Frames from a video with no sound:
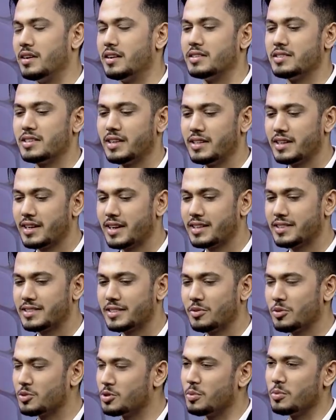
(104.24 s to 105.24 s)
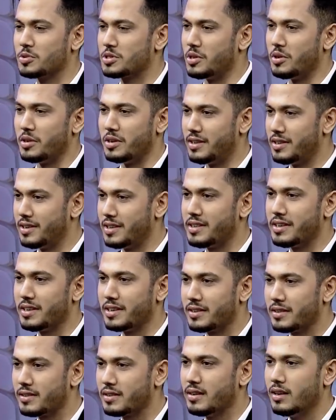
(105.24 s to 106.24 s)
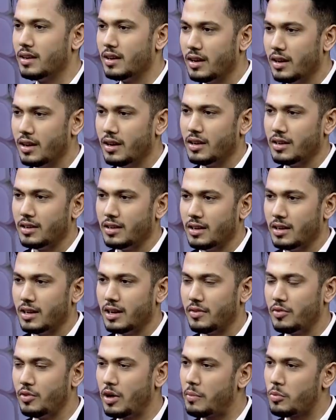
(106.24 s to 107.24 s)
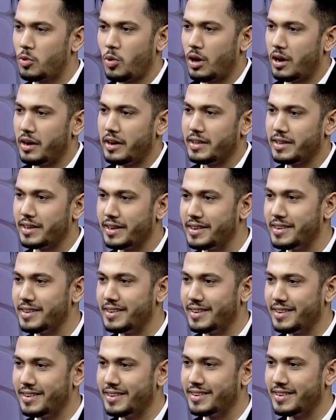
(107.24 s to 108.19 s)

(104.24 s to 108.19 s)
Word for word: না না ছেলেদের ক্ষেত্রে কোনো সমস্যা হয় না আই থিঙ্ক তো বলতে হবে কোয়ালিটি মেয়েদের